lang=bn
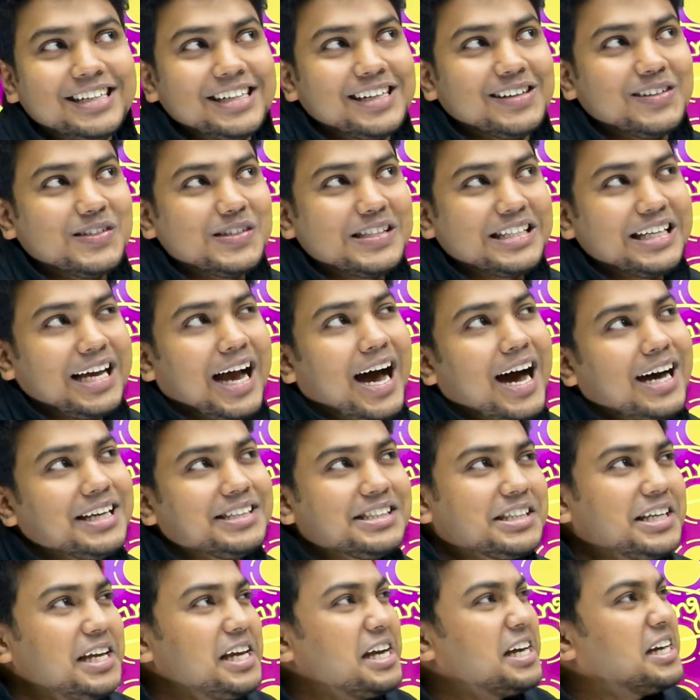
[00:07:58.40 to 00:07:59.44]
সেটা হচ্ছে
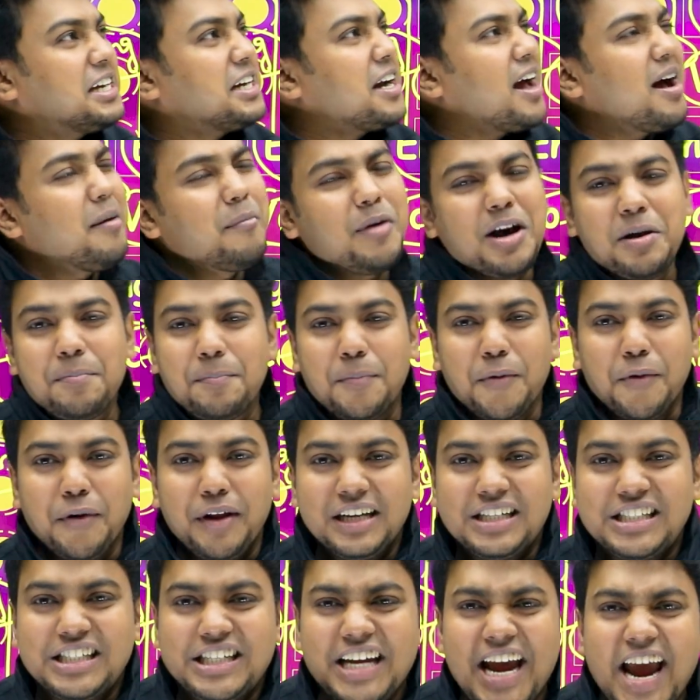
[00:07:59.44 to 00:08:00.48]
আজকে গ্রামার পড়ে
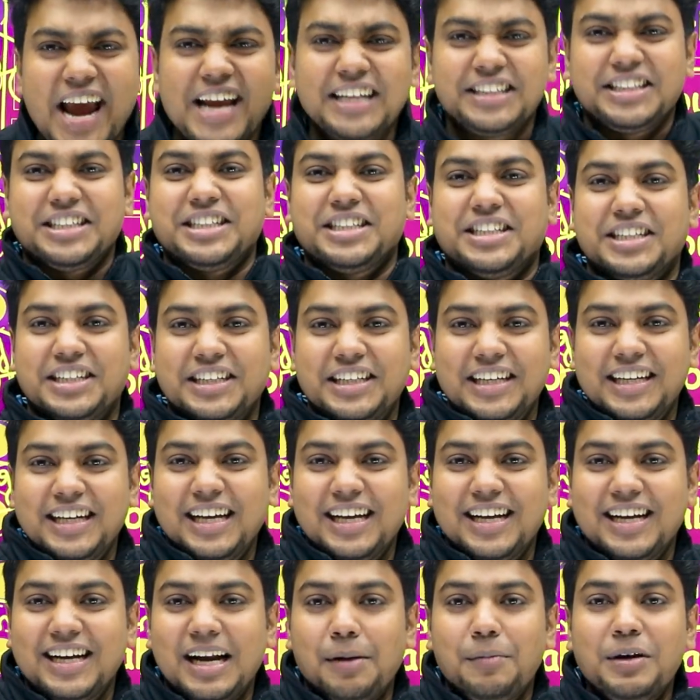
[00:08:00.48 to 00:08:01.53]
শেষ
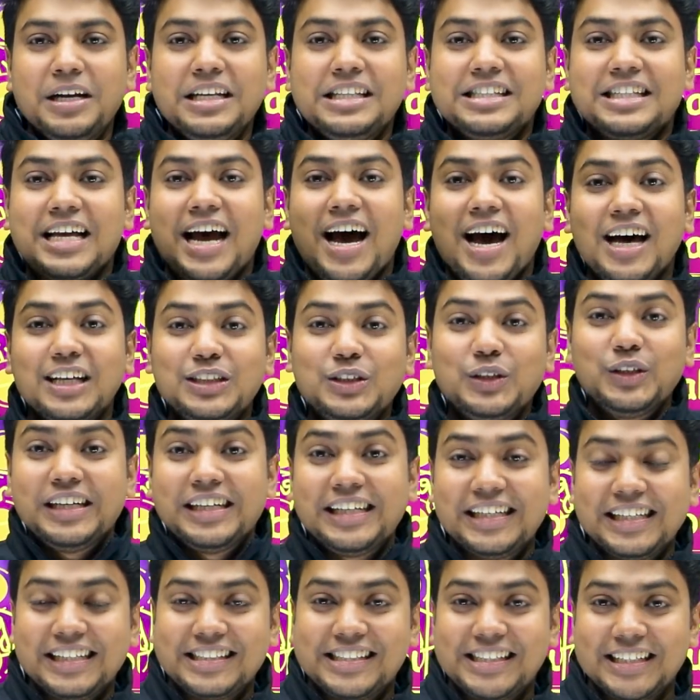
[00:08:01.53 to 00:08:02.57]
গ্রামারের জাহাজ হয়ে
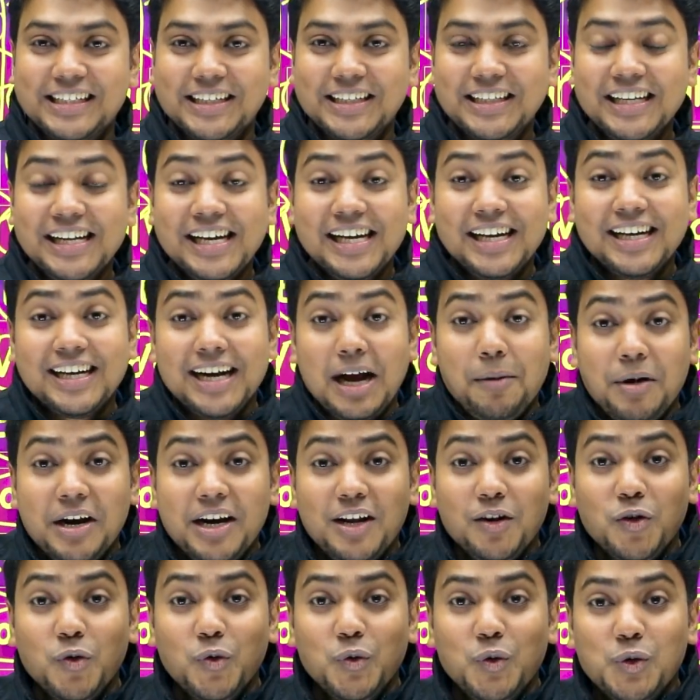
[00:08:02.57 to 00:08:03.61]
গিয়েছে
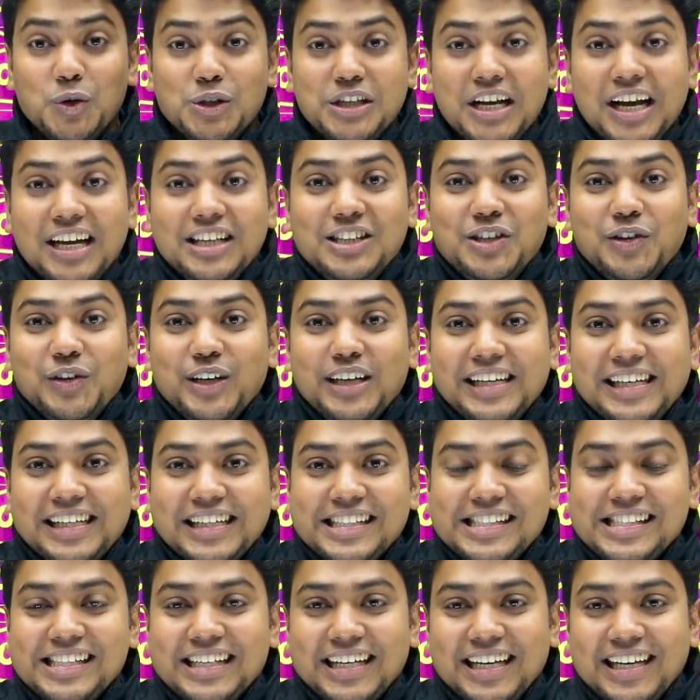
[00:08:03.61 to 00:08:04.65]
গ্রামারের উড়োজাহাজ হয়ে
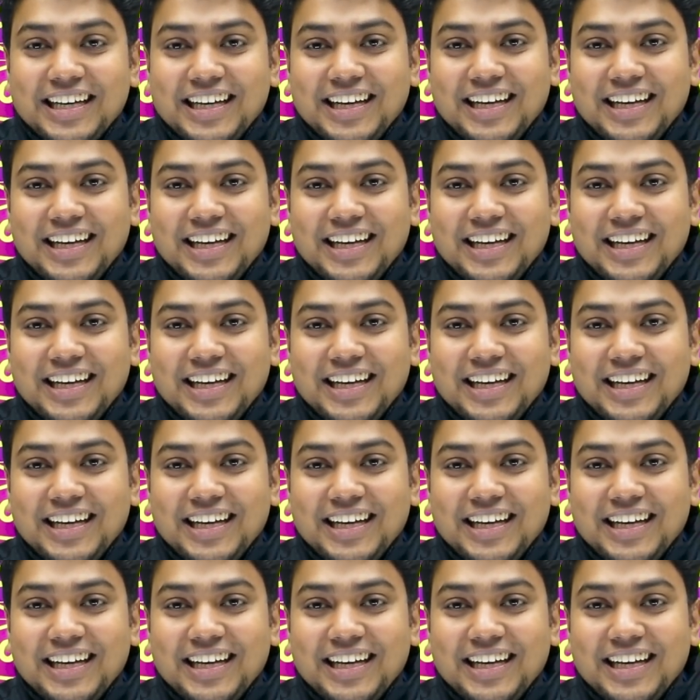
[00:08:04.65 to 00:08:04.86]
গিয়েছে